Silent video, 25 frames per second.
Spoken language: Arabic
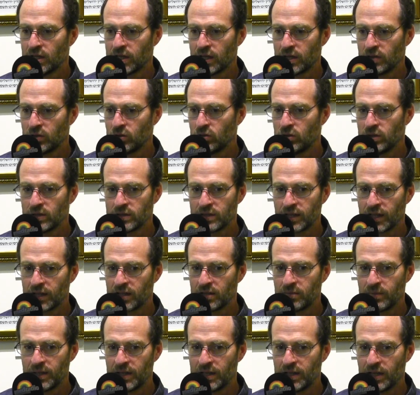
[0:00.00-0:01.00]
غنقول لك
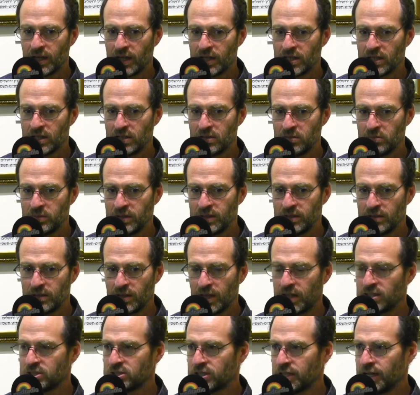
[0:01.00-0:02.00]
تقريبا
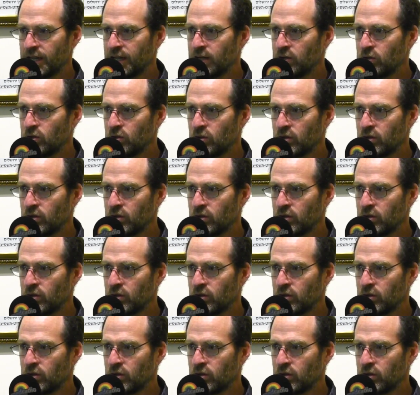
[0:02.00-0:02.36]
بين 10